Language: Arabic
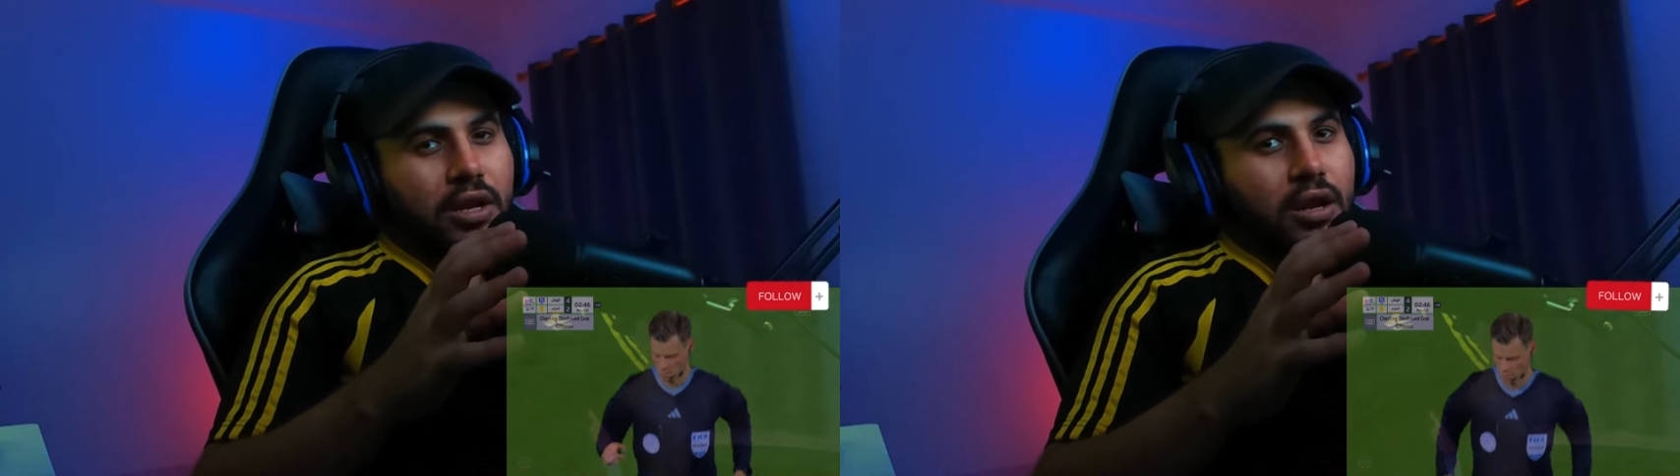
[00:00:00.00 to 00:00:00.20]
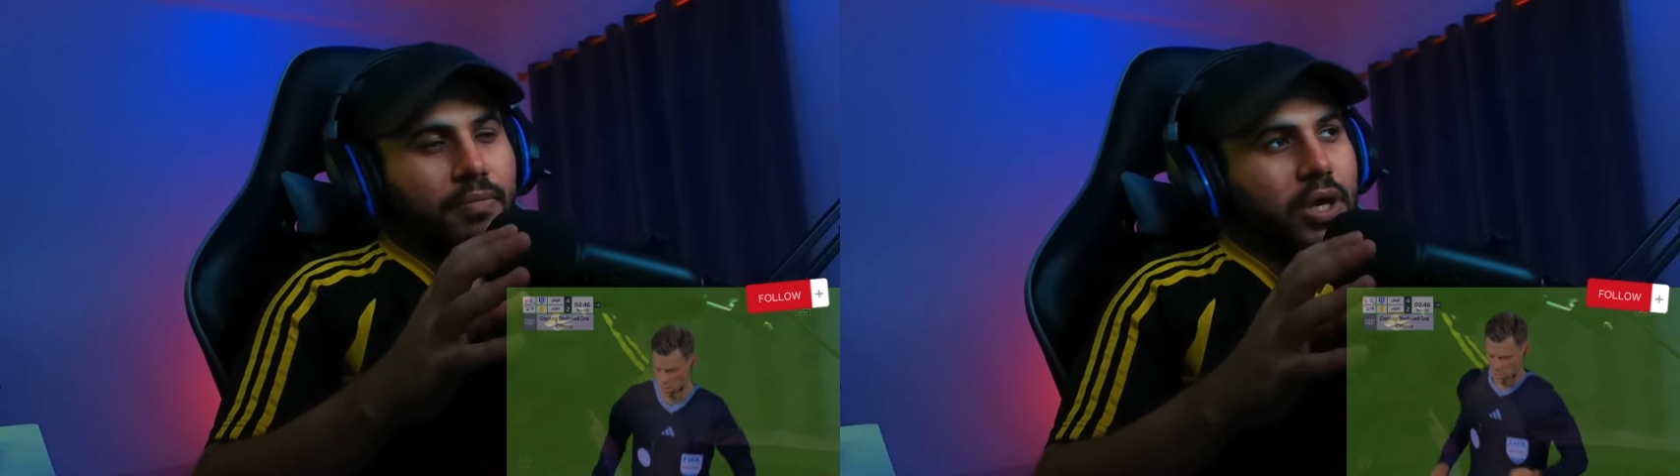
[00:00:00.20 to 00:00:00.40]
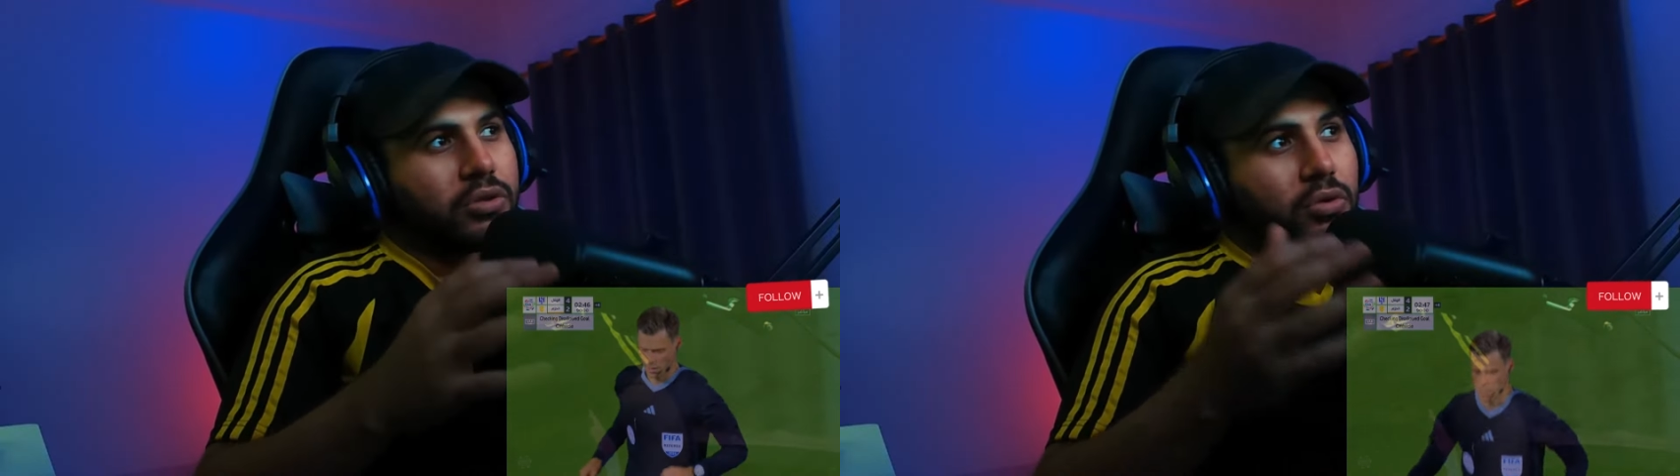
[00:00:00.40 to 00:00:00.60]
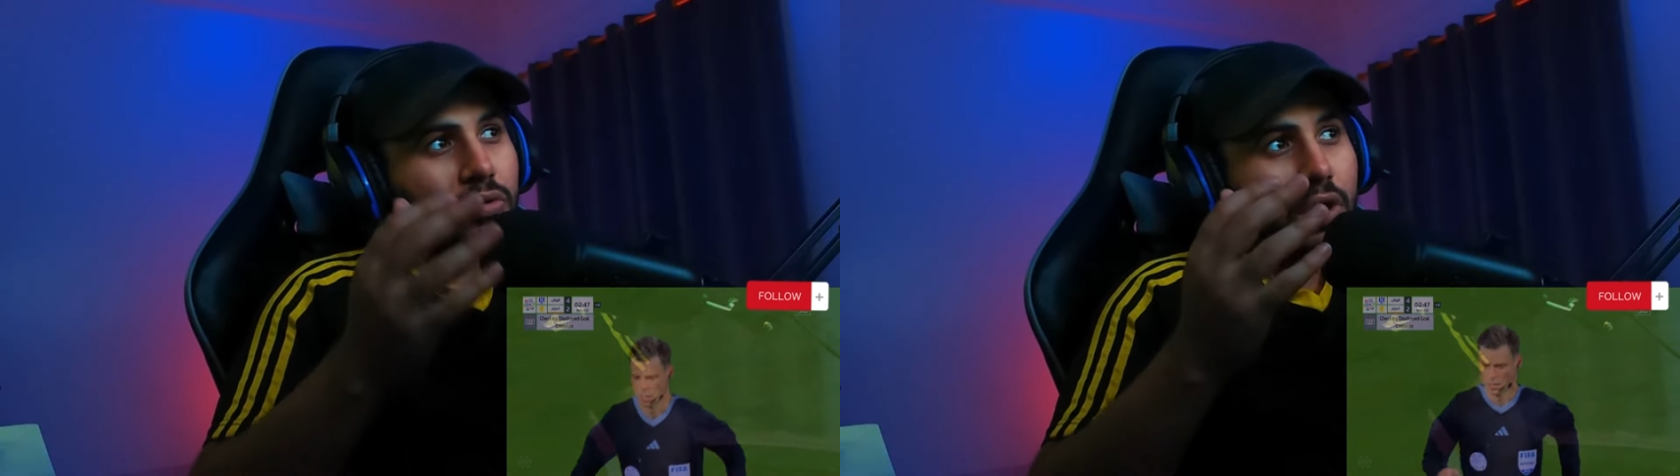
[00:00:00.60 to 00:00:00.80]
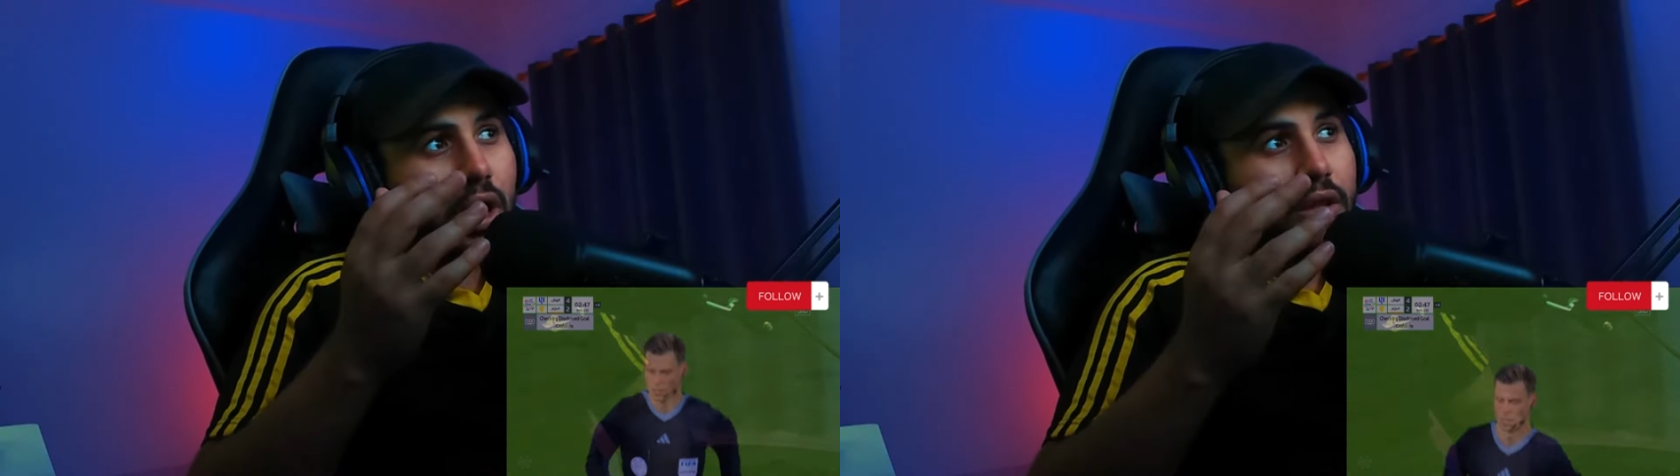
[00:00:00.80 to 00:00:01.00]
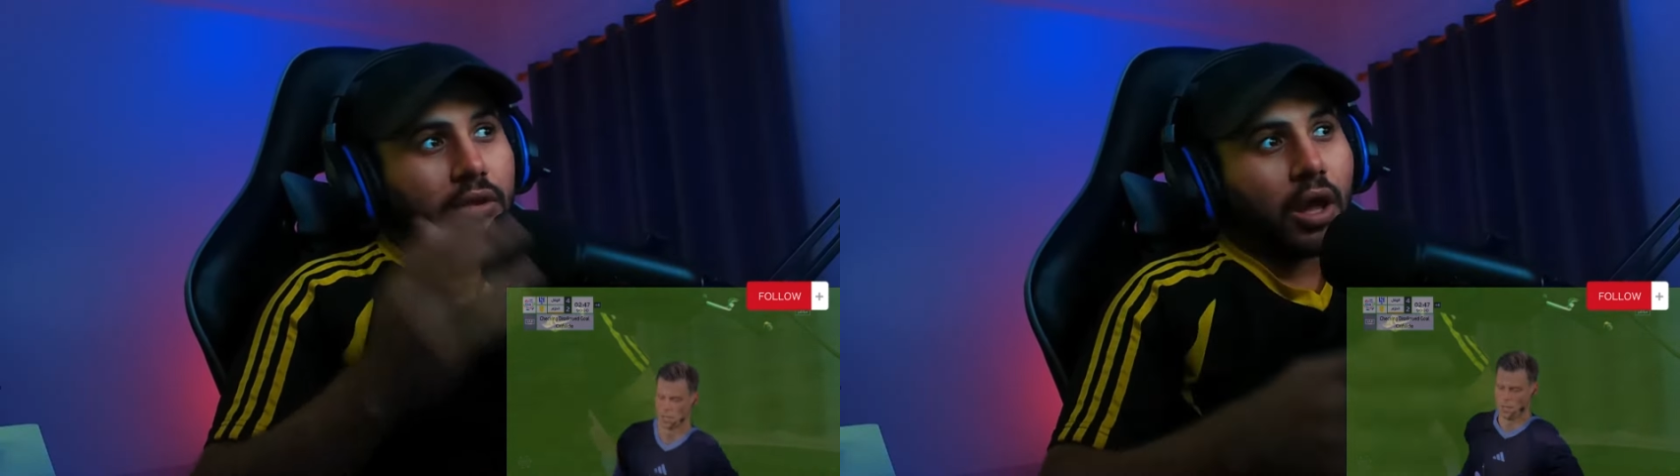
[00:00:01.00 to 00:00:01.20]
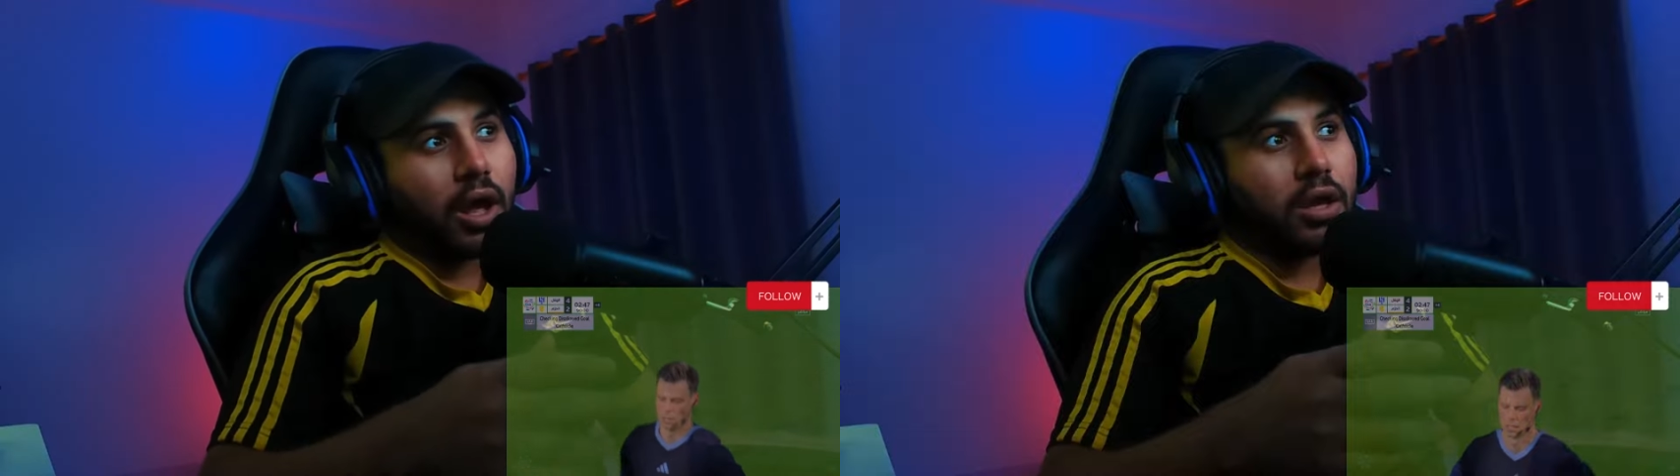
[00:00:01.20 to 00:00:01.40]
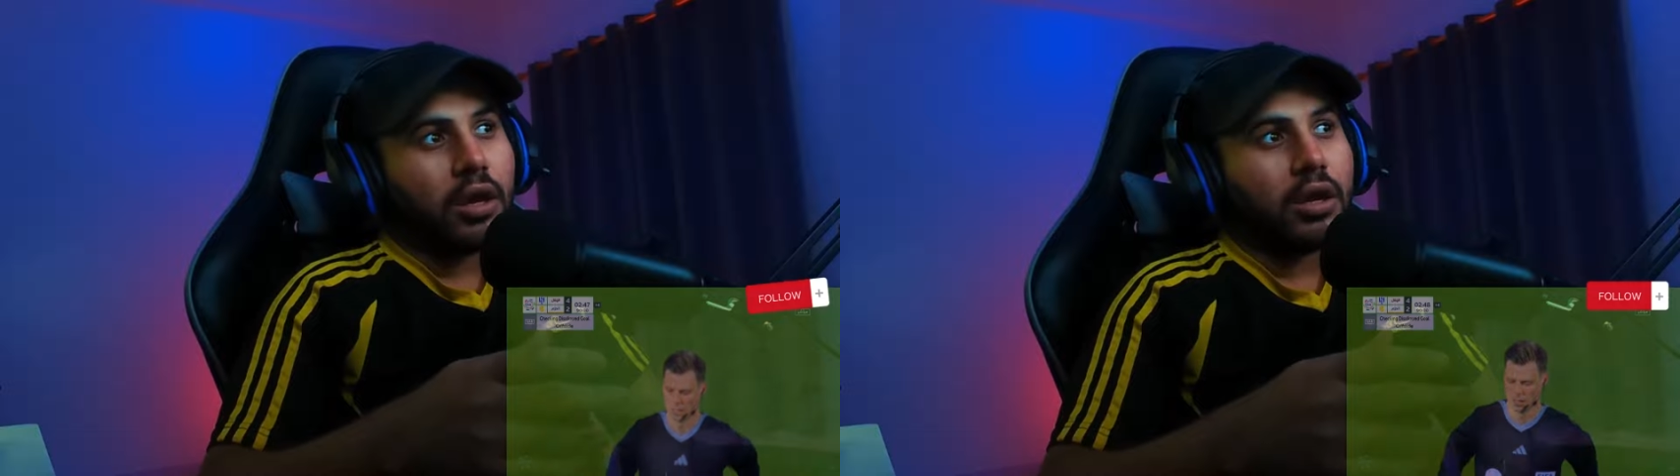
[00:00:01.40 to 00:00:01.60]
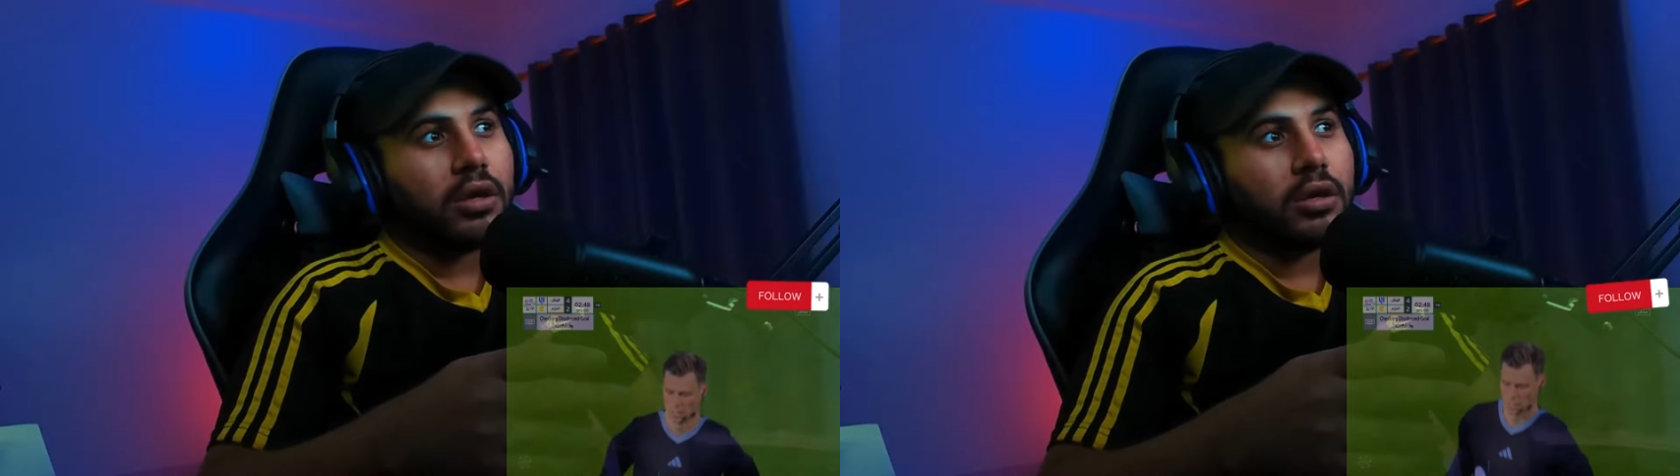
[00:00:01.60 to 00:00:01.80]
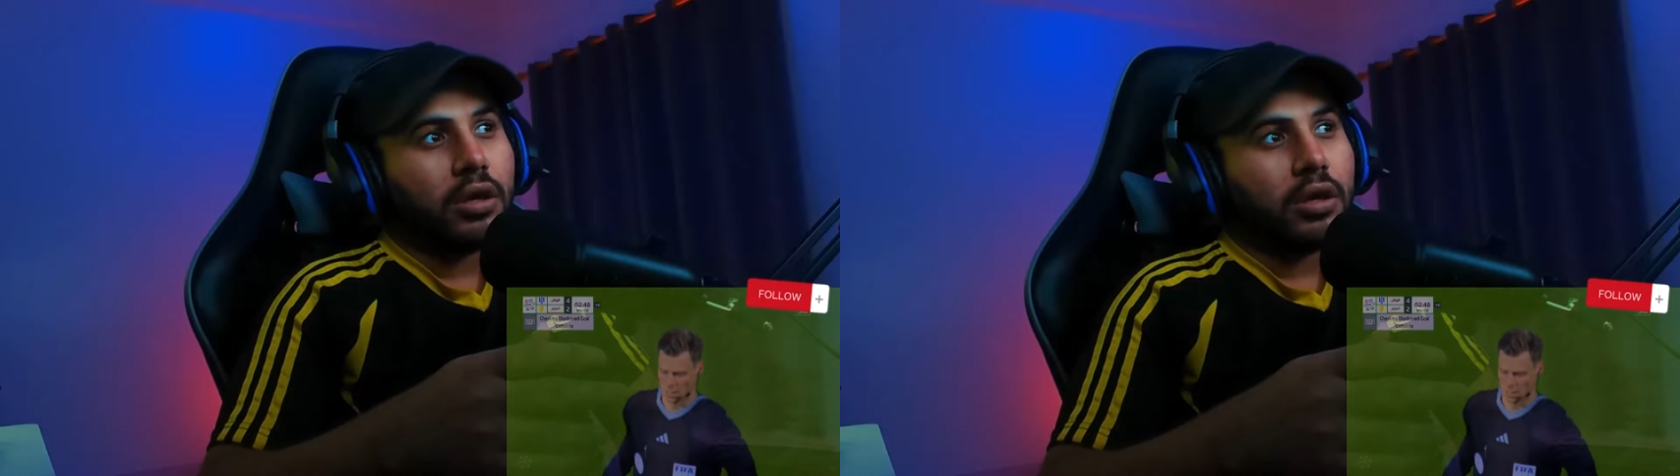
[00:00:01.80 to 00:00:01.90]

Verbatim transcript: المترو كان طايح